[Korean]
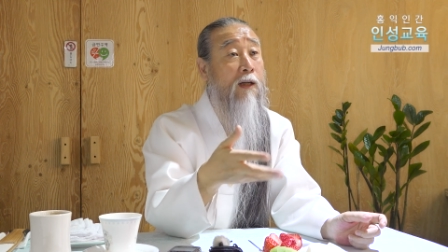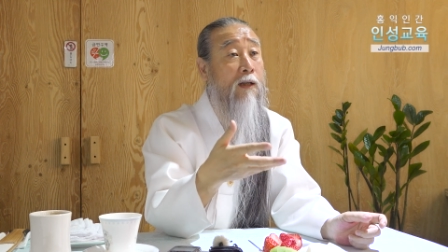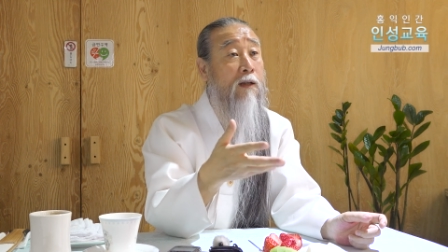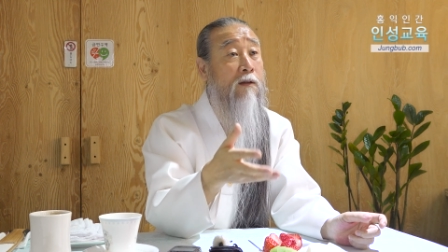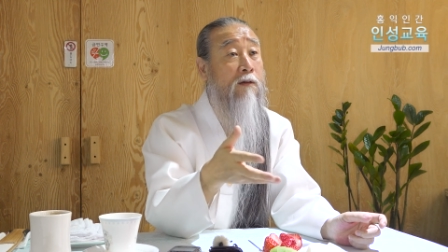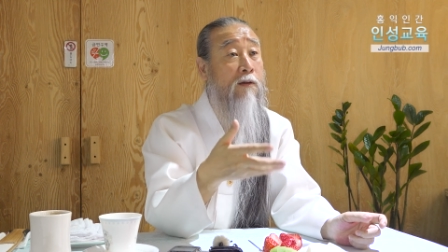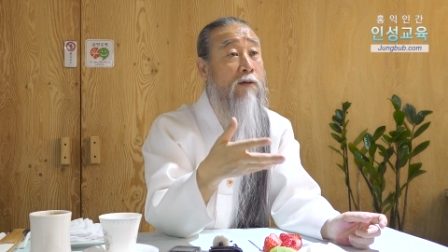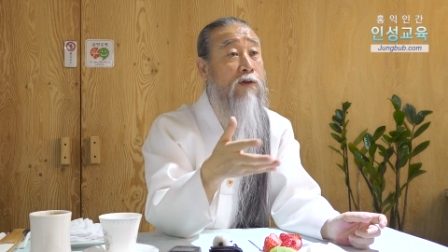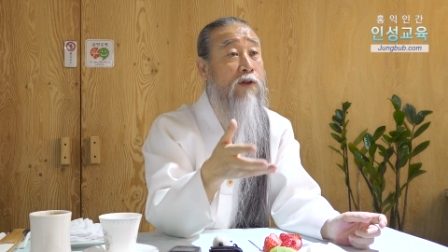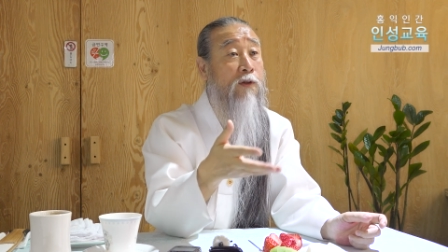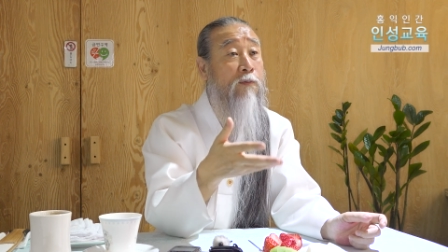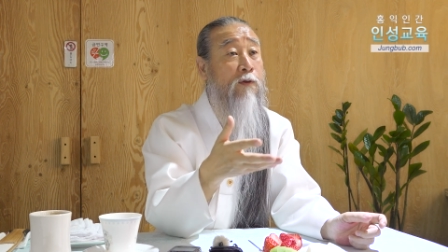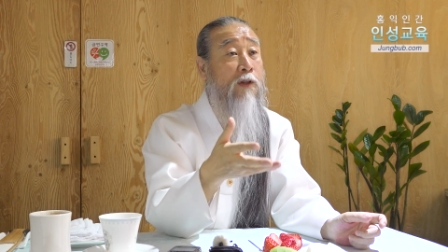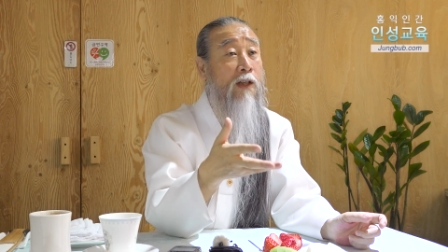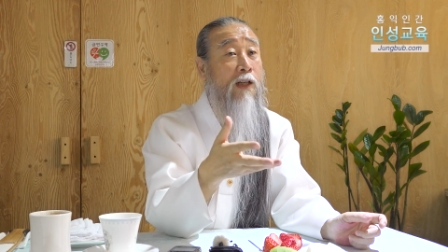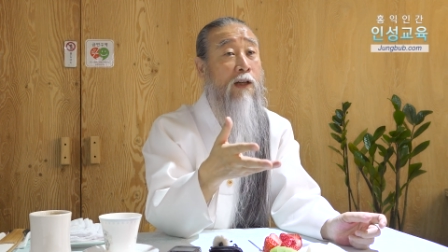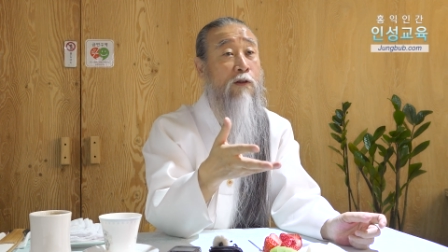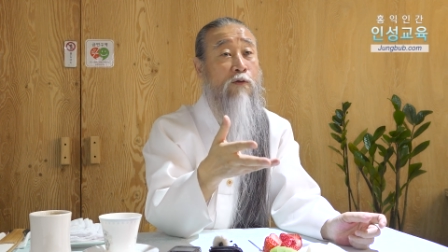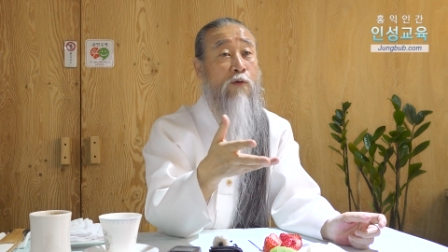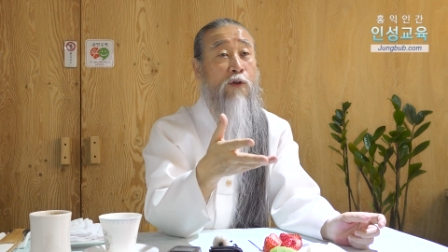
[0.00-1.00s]
그죠? 집세
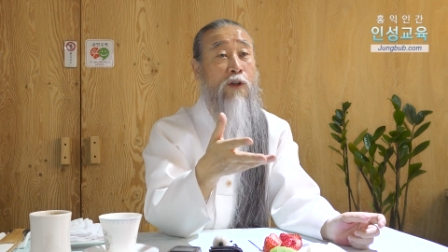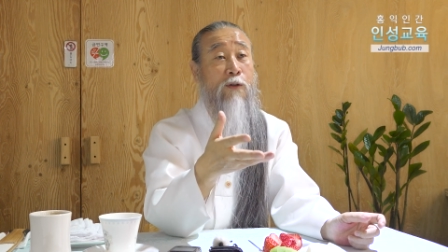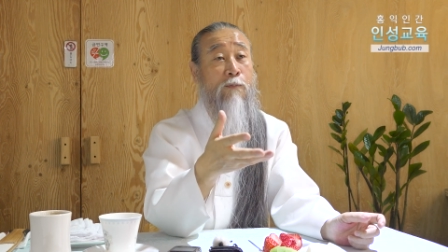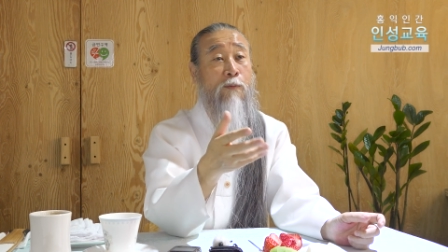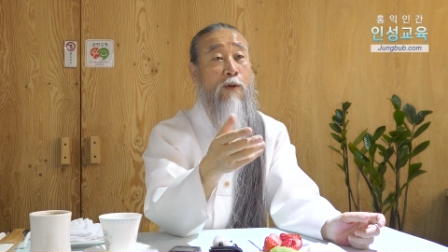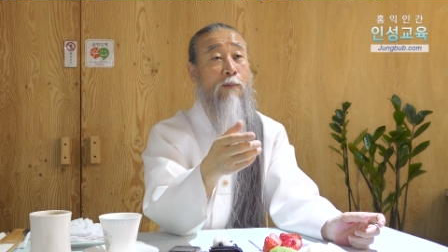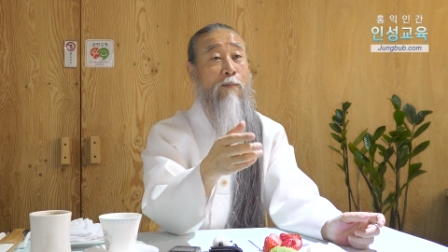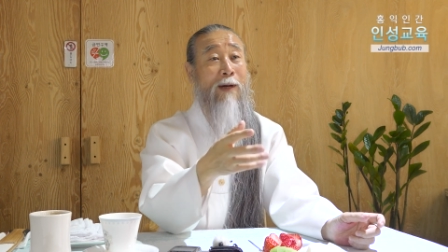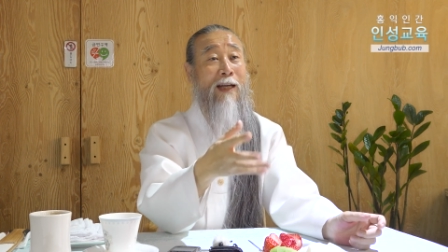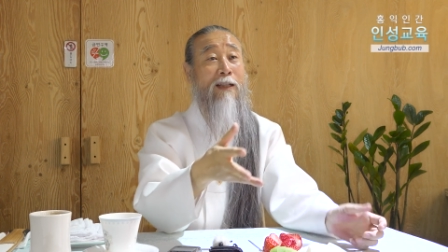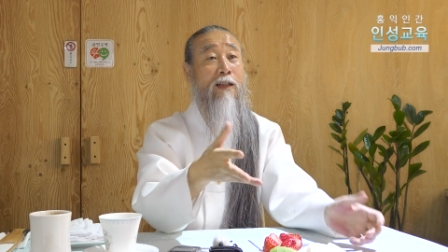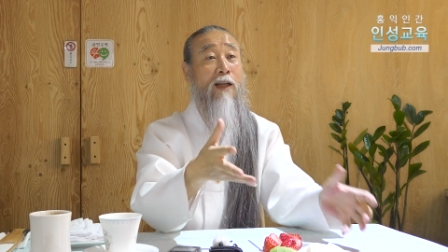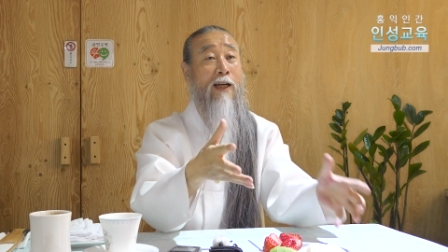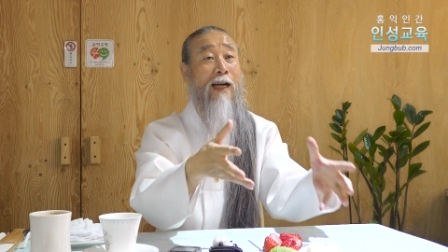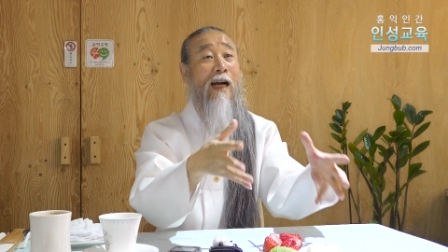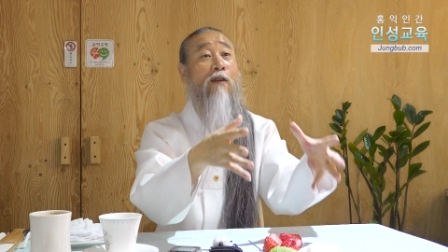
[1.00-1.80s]
낼 돈이 뭐 만일에